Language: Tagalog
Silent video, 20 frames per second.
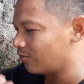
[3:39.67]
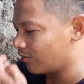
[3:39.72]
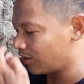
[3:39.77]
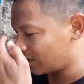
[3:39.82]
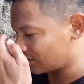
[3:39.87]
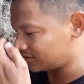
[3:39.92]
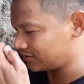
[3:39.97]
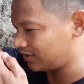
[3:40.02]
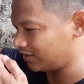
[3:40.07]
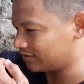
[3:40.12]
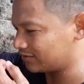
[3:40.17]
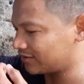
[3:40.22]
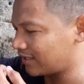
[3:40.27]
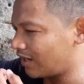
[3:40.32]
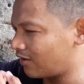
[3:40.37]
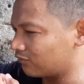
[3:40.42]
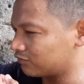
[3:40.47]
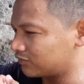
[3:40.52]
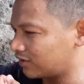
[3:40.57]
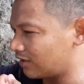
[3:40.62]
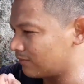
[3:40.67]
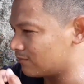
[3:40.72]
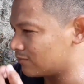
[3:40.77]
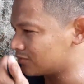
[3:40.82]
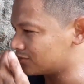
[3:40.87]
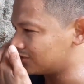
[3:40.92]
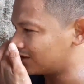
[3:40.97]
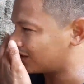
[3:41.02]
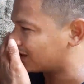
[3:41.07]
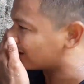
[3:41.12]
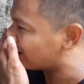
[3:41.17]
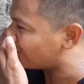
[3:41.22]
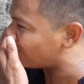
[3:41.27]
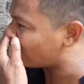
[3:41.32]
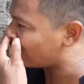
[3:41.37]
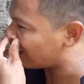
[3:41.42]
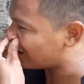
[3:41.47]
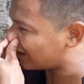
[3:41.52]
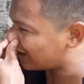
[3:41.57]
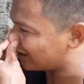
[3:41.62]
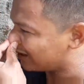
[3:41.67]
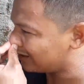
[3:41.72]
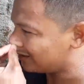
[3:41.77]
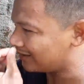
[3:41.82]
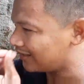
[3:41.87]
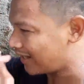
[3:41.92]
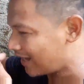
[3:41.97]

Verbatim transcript: mga sitaw, talbos ng baway,